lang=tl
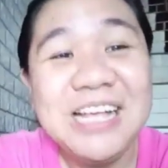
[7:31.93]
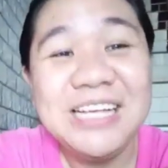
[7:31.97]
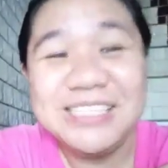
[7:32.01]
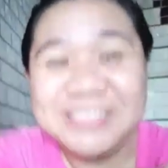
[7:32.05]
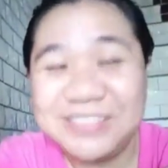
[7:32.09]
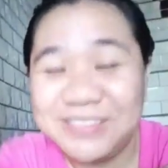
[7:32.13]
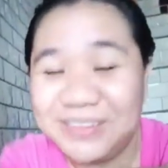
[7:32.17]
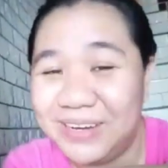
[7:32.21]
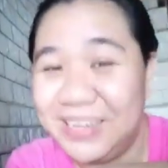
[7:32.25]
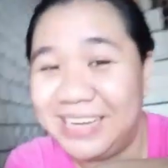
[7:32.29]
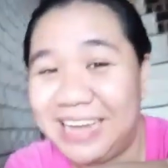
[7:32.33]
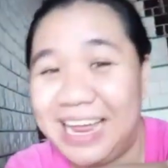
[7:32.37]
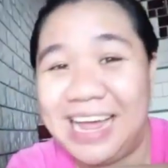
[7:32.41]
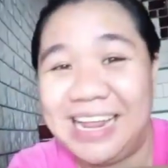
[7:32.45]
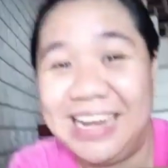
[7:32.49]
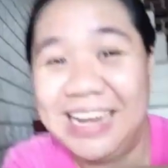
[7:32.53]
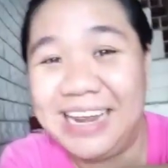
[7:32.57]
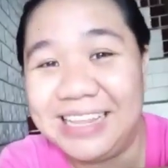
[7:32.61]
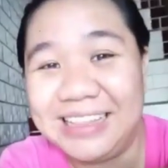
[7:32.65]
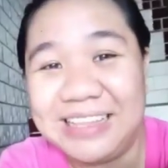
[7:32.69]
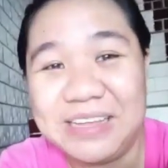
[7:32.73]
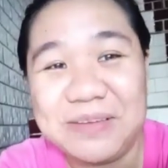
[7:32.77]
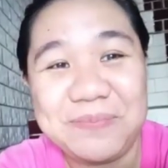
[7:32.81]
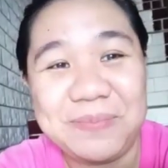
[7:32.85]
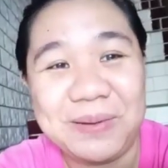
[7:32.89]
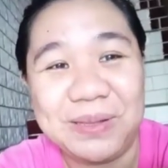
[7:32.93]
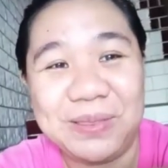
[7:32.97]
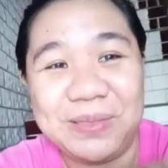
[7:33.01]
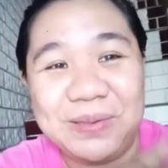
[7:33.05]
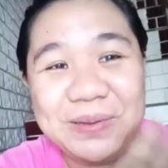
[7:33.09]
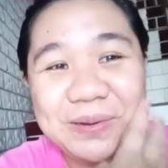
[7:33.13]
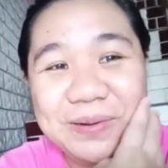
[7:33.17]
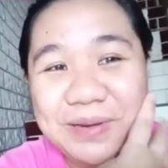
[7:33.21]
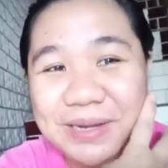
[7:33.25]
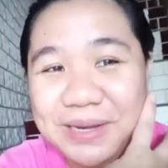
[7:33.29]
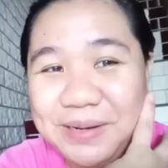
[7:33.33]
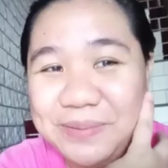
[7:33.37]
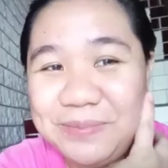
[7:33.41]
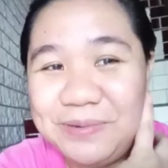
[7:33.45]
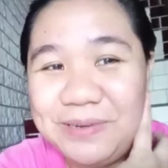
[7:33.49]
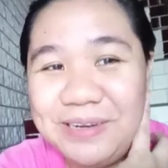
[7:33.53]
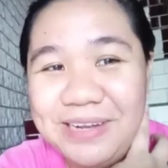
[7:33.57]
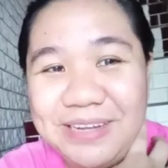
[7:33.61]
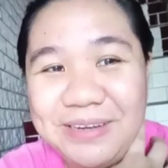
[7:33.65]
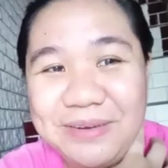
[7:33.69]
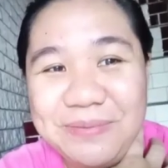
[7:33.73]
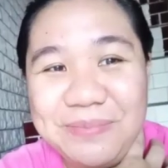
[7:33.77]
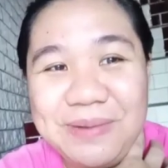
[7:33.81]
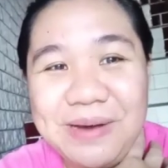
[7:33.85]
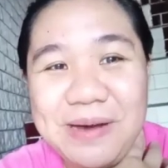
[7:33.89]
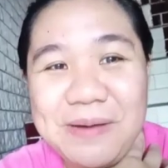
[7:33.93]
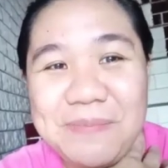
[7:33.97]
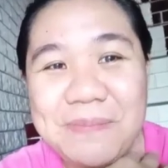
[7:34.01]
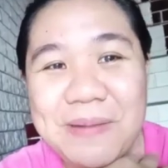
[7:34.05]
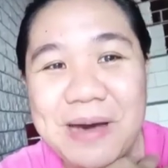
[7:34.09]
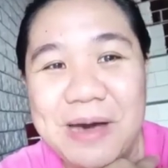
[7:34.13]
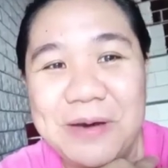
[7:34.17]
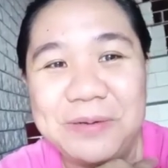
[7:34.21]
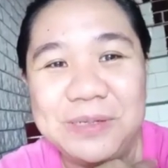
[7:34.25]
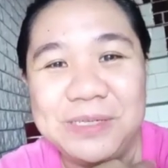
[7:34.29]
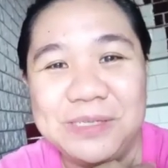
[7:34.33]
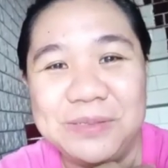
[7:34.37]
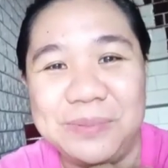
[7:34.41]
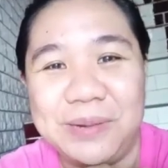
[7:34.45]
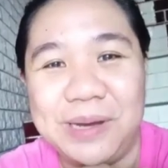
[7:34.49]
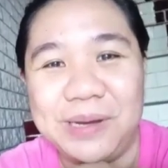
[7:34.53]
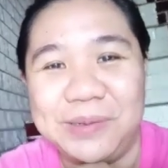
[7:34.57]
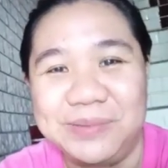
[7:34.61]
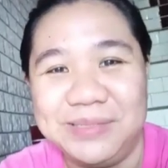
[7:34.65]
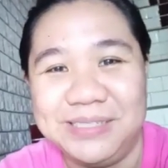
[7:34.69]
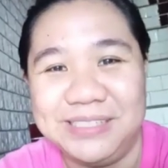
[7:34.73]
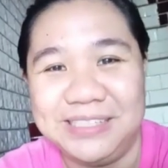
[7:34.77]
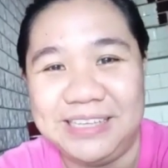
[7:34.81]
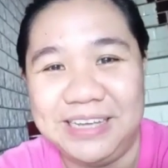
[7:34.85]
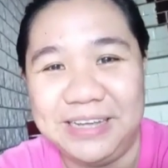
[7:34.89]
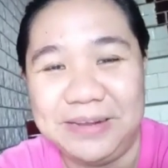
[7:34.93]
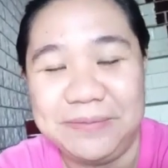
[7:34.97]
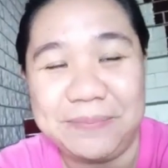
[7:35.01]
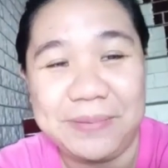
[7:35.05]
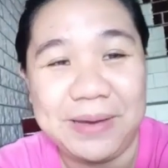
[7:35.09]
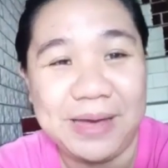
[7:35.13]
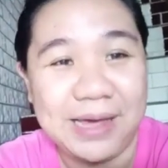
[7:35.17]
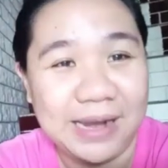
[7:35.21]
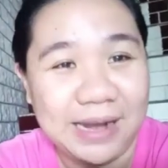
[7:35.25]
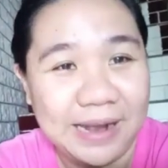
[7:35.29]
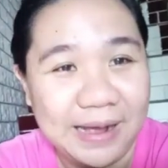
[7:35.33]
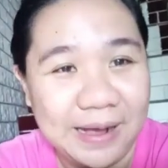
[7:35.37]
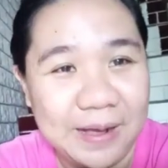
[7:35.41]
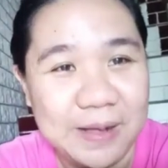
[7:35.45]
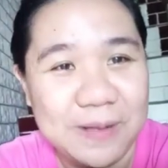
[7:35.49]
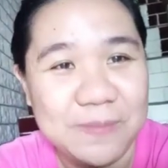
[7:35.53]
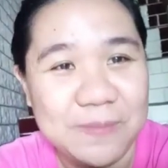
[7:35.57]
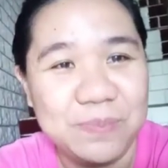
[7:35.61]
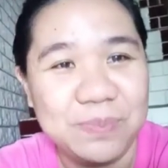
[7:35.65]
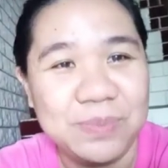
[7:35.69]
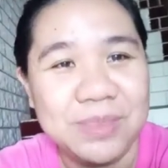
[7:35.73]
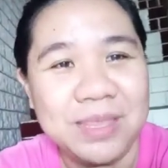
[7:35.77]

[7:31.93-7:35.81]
so hayaan natin patuloyin muna yung mga pawis-pawis dyan para